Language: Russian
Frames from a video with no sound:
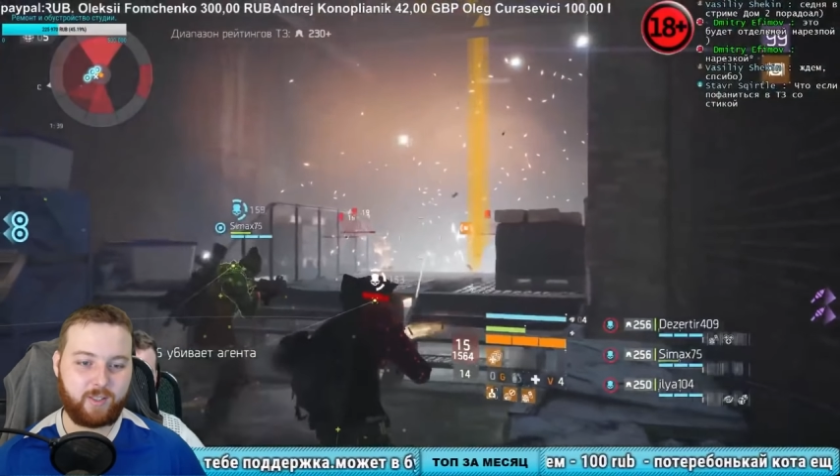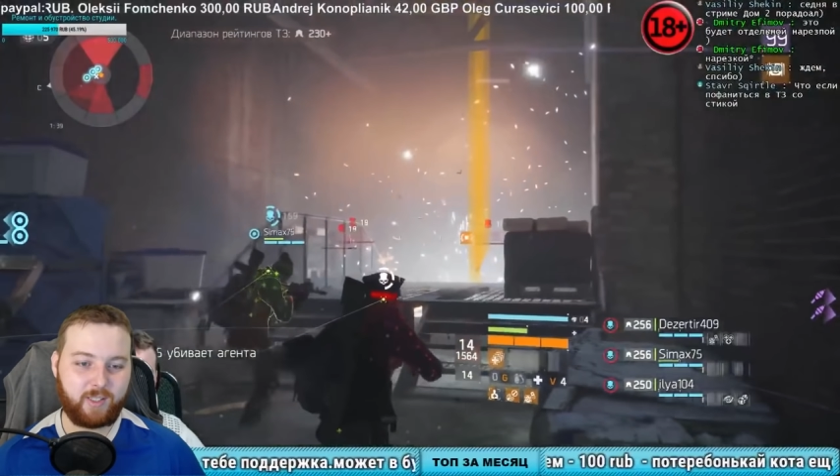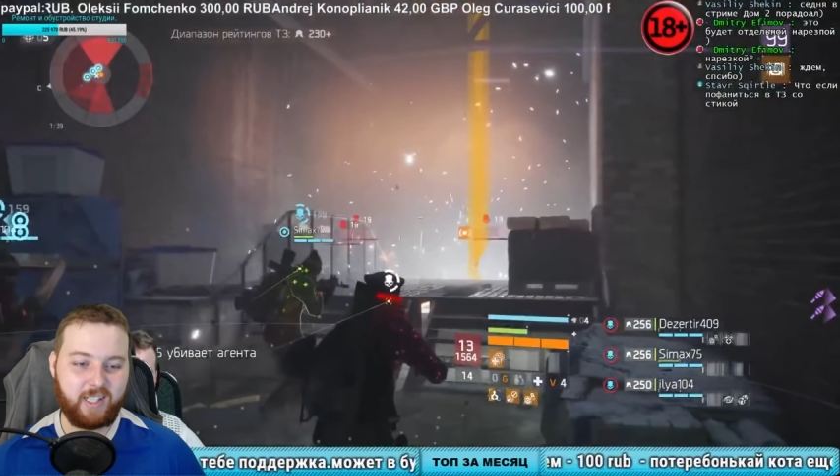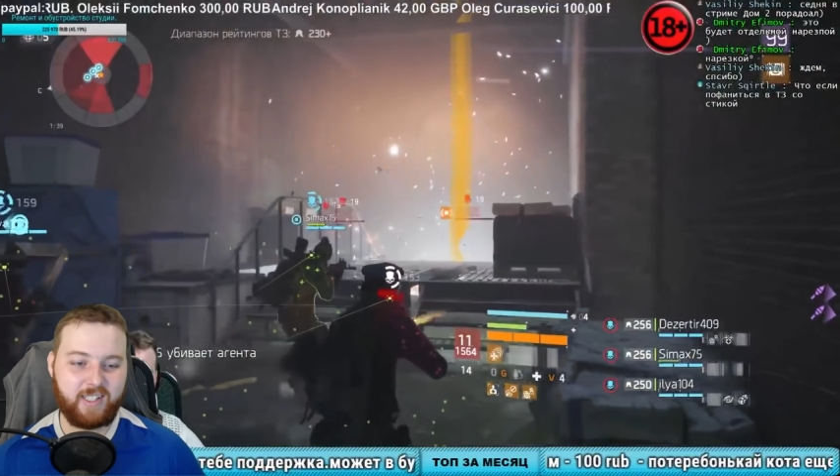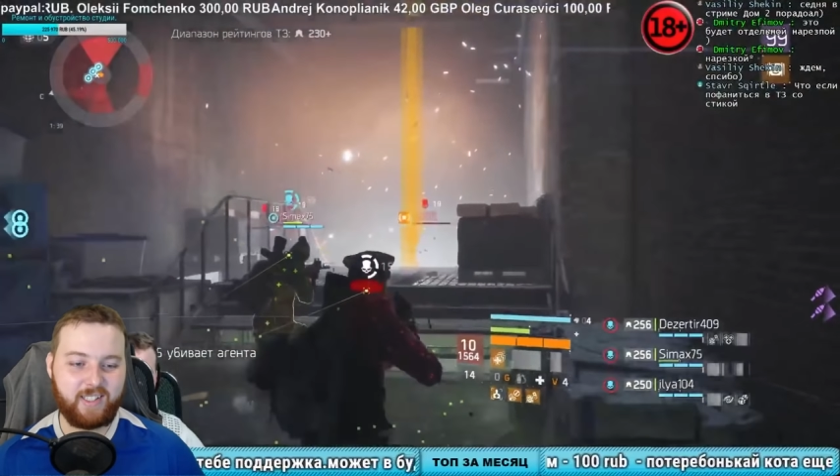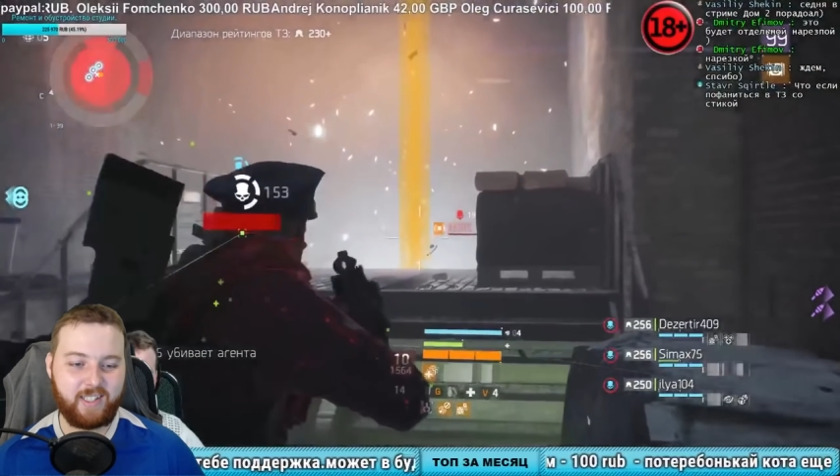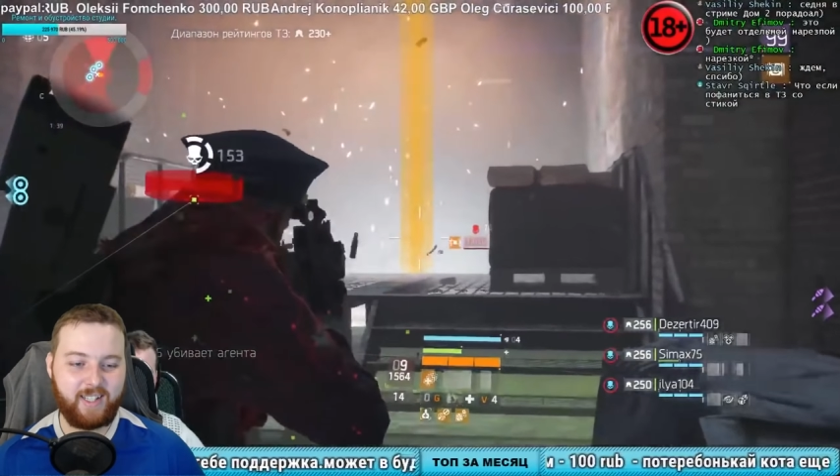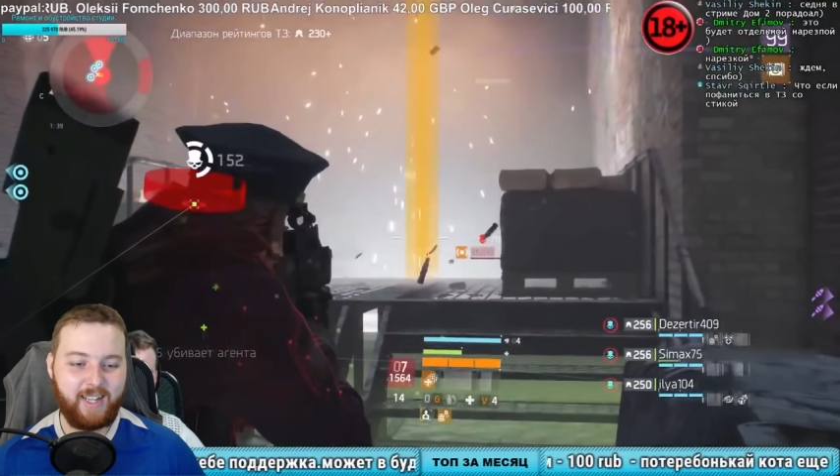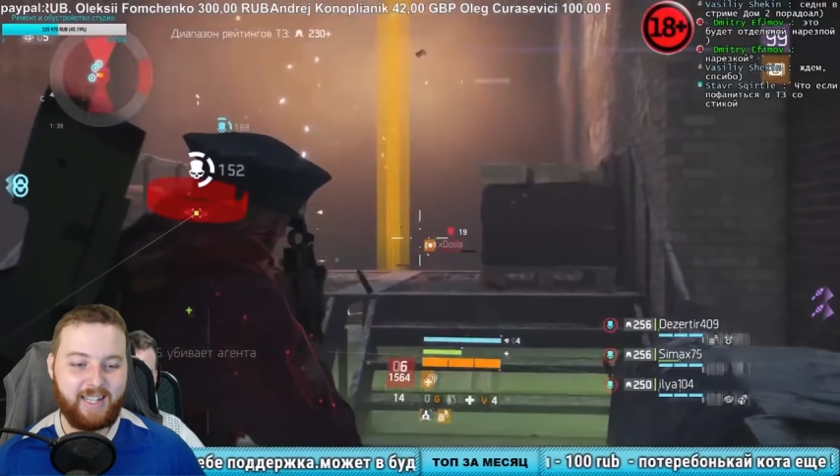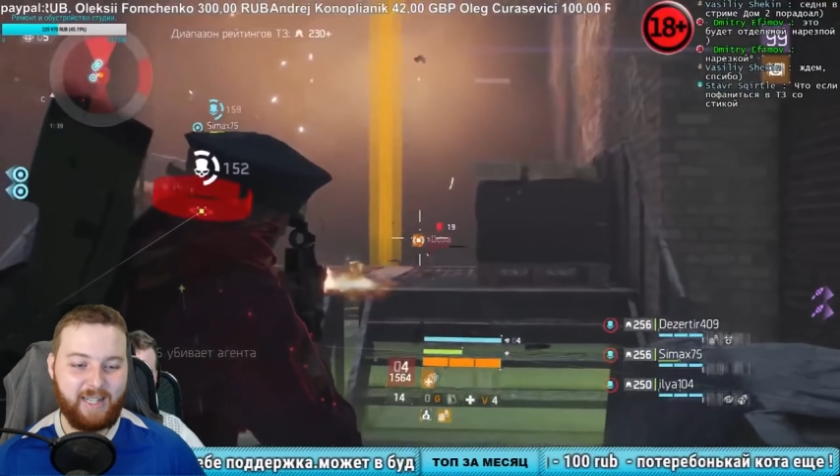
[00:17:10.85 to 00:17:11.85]
знаете,
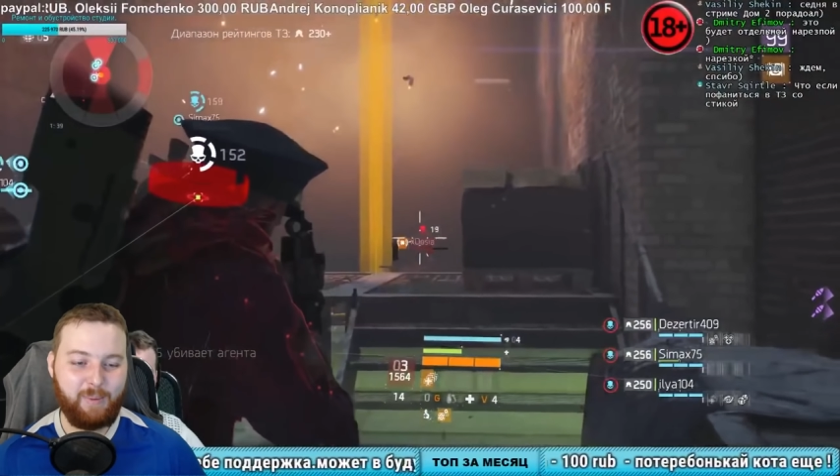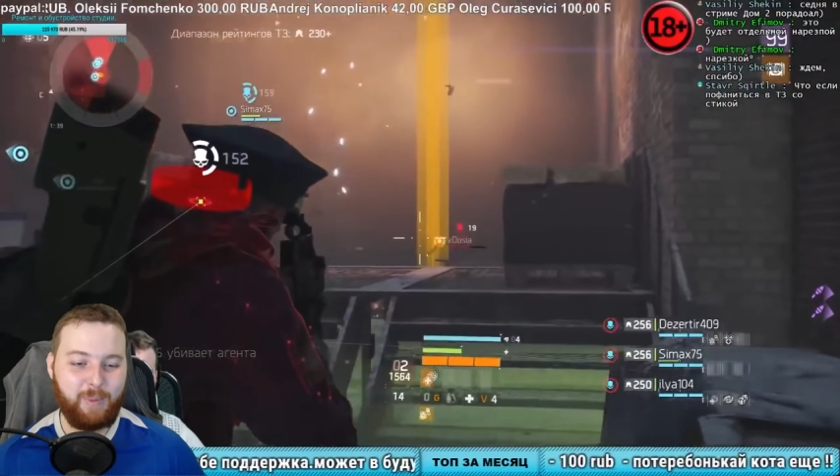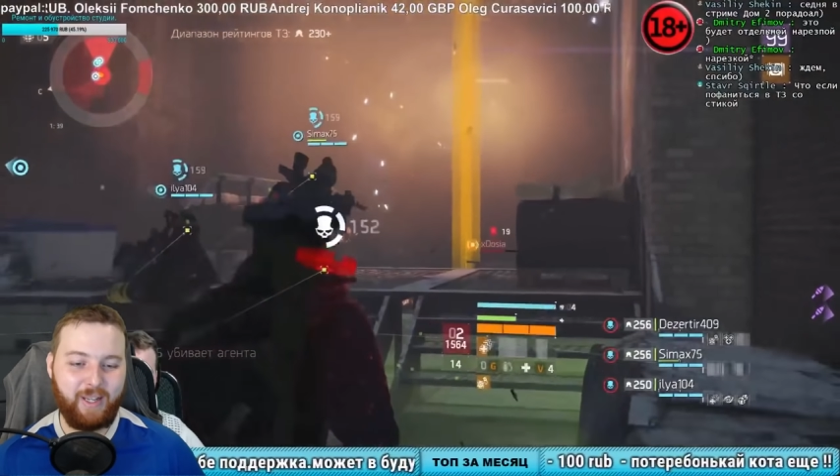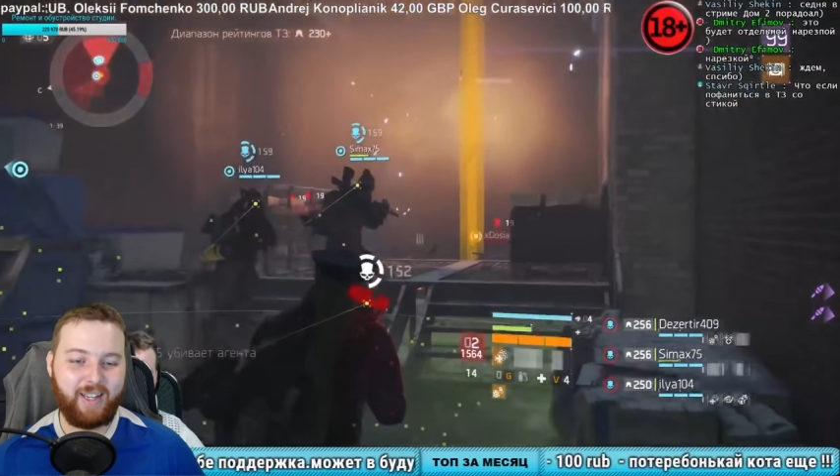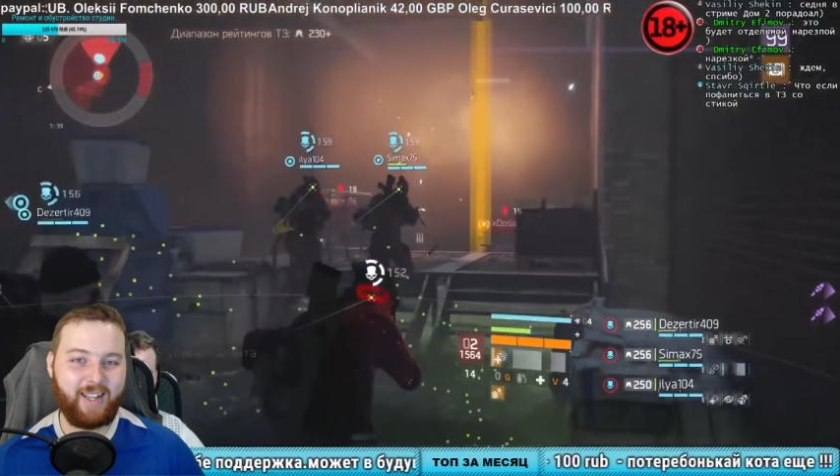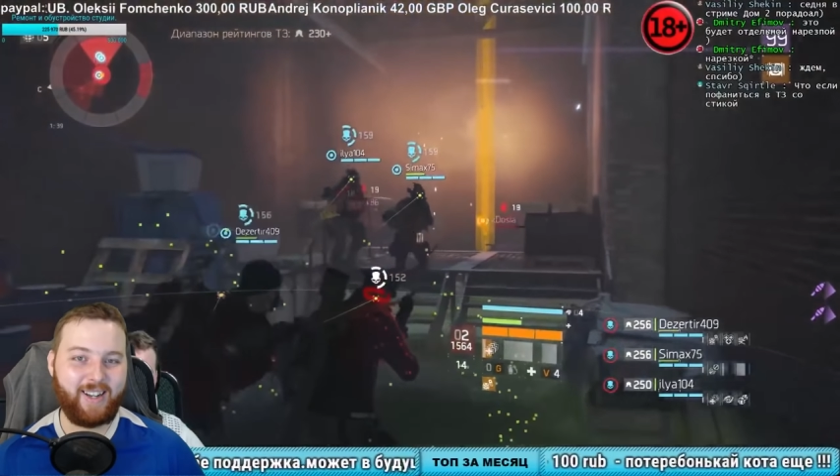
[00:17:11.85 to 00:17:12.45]
мы